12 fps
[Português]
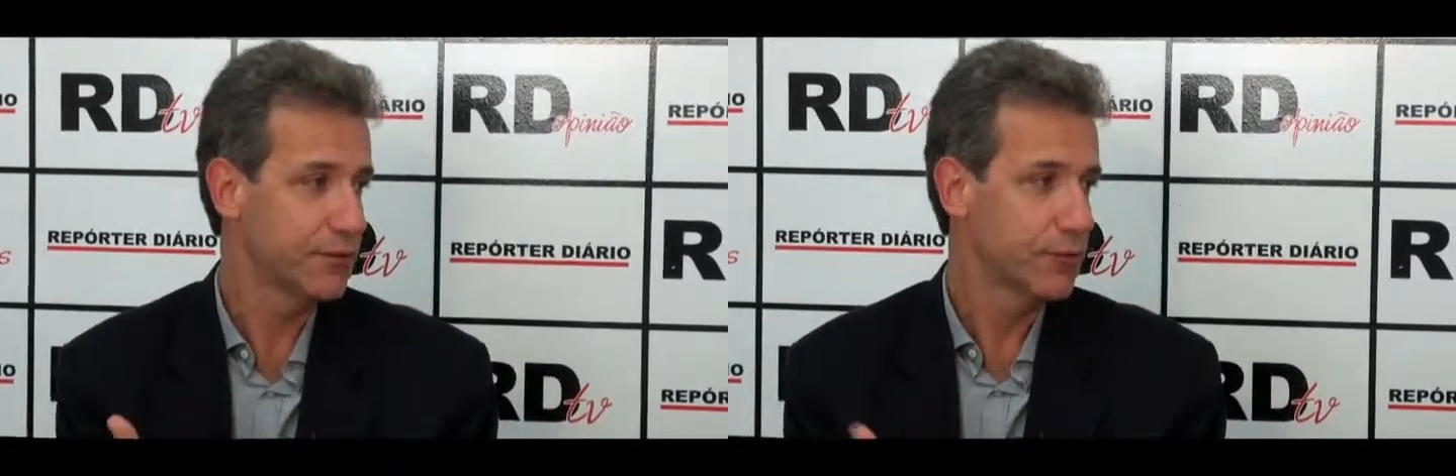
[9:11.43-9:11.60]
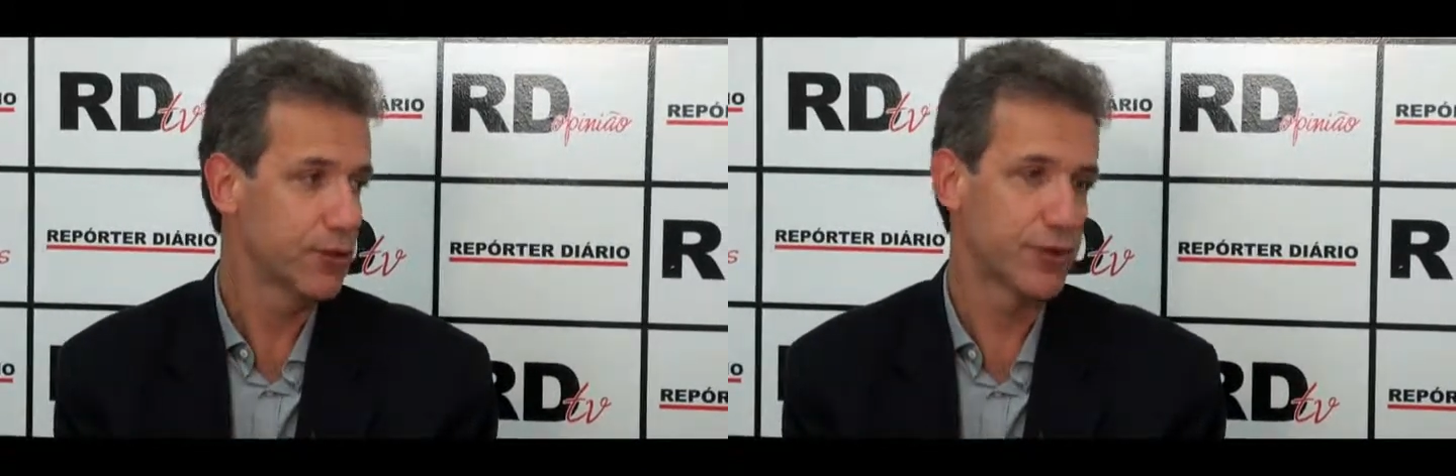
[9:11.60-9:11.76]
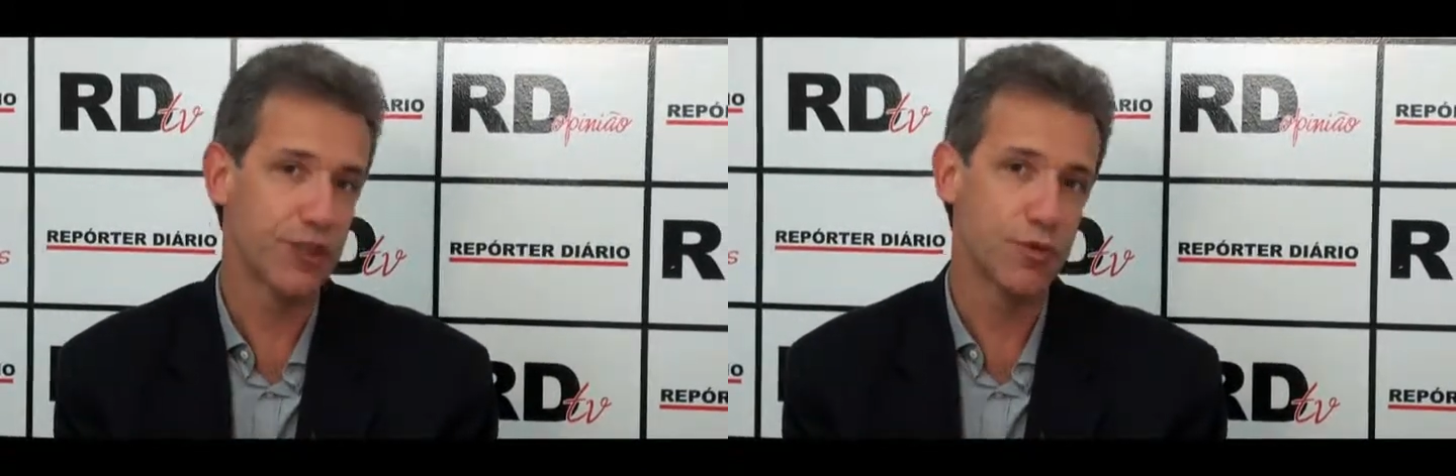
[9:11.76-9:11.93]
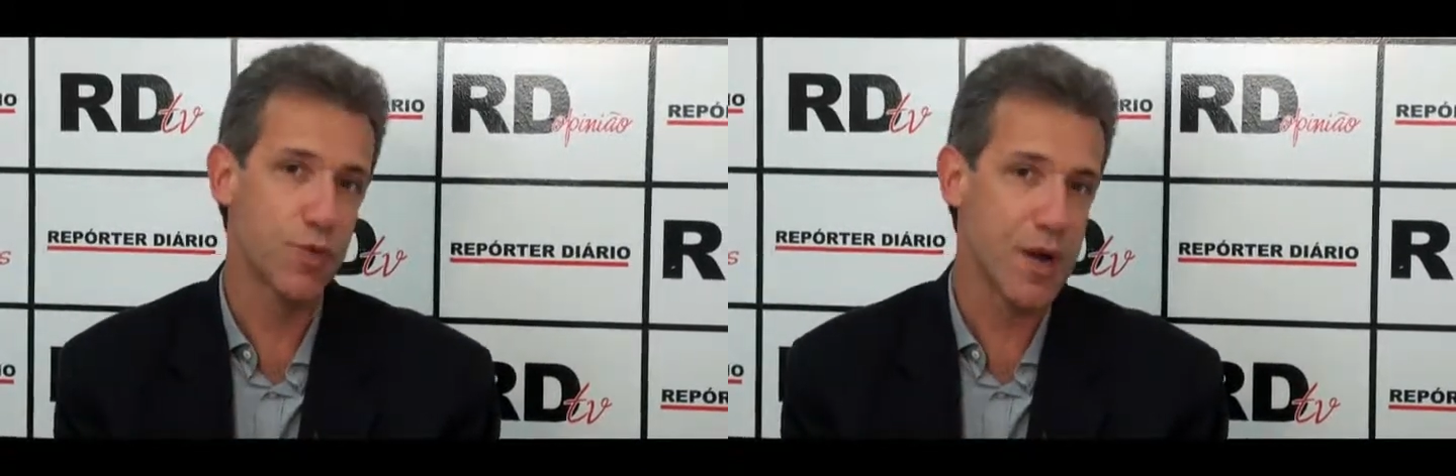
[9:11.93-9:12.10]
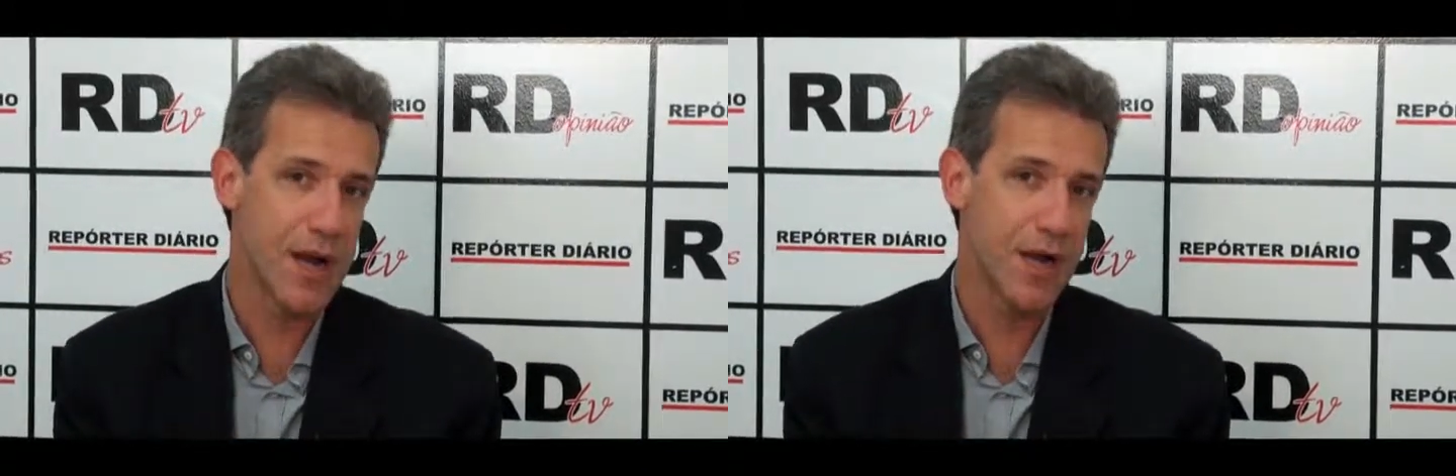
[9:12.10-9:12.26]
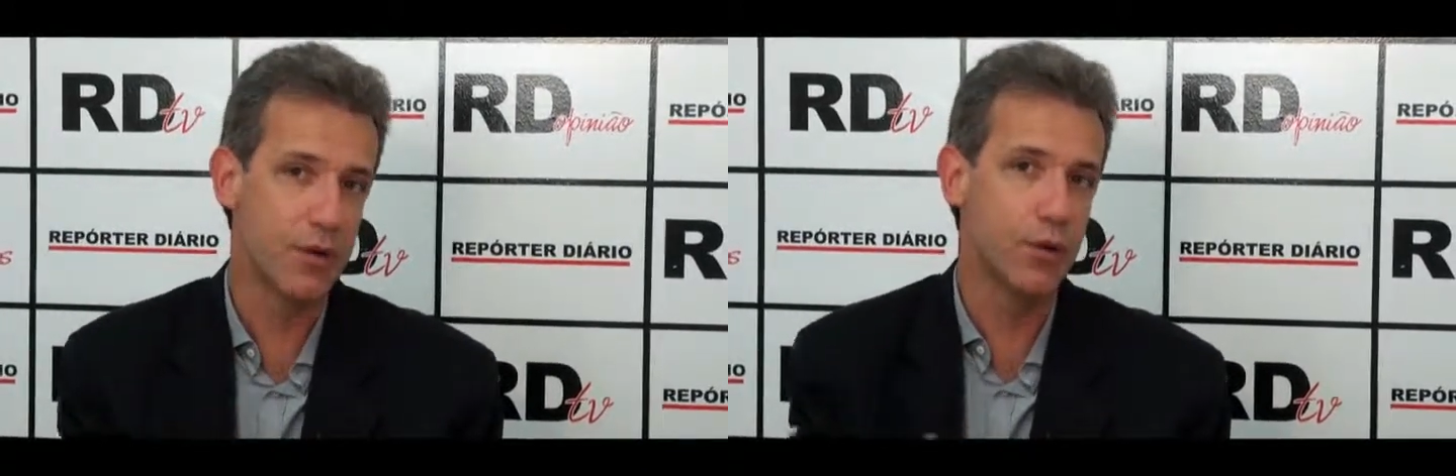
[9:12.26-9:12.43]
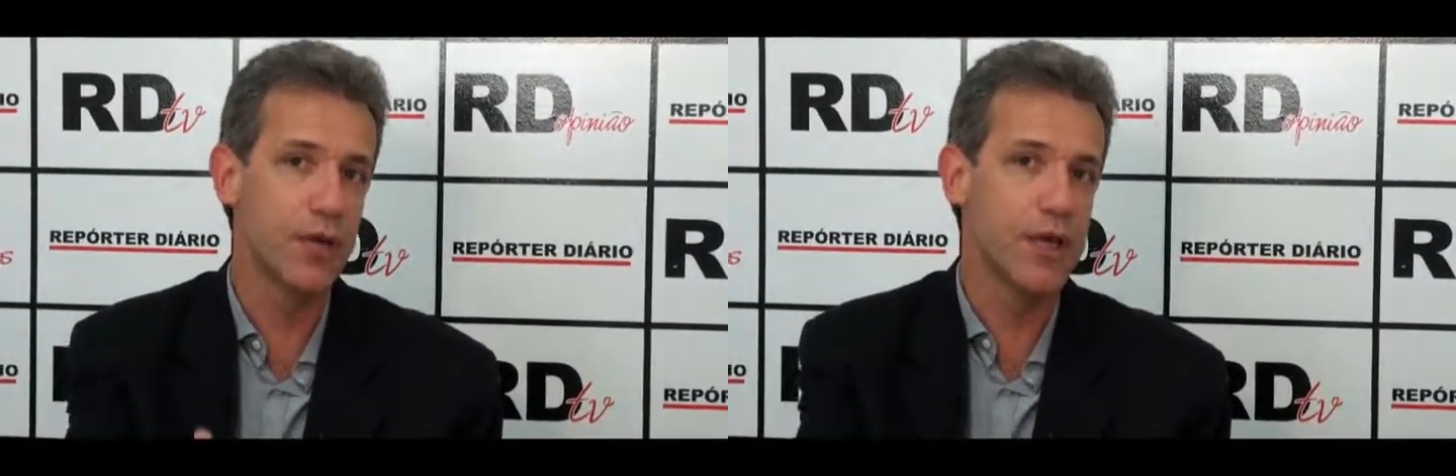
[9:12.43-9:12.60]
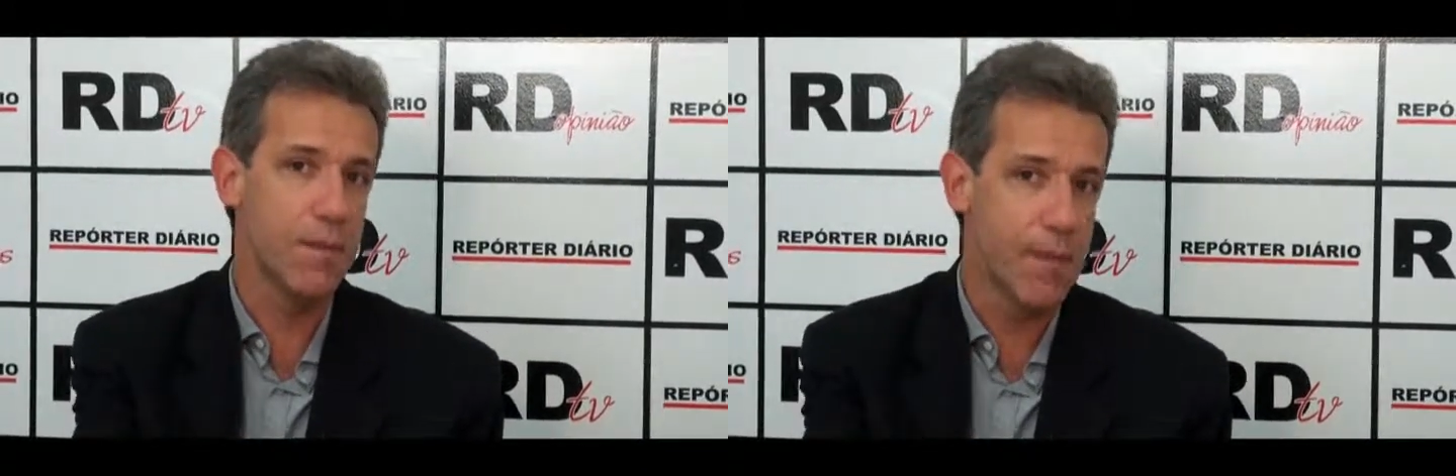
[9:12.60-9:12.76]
ou seja, um ano e